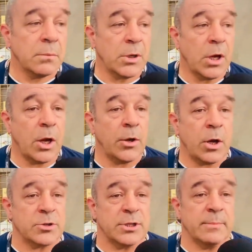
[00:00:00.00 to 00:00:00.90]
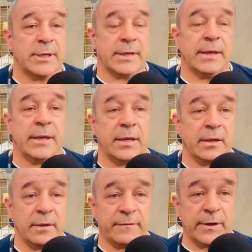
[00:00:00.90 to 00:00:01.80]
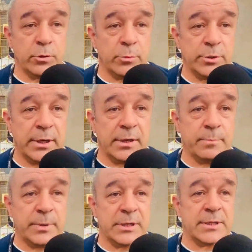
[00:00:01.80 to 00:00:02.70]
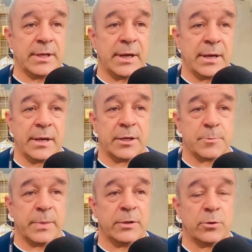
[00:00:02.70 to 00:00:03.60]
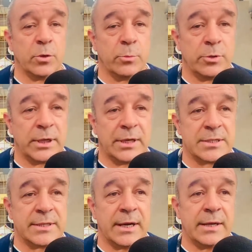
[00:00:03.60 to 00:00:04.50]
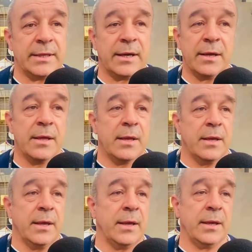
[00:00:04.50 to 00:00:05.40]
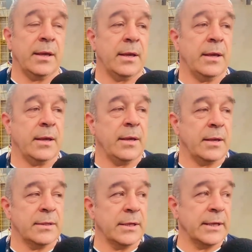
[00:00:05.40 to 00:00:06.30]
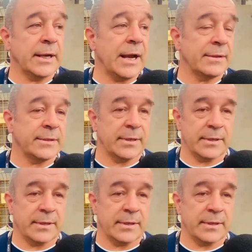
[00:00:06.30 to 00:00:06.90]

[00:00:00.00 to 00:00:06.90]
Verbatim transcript: No, no, sembra che fare un mondiale in pista rispetto a un mondiale strada è eh, denigrante,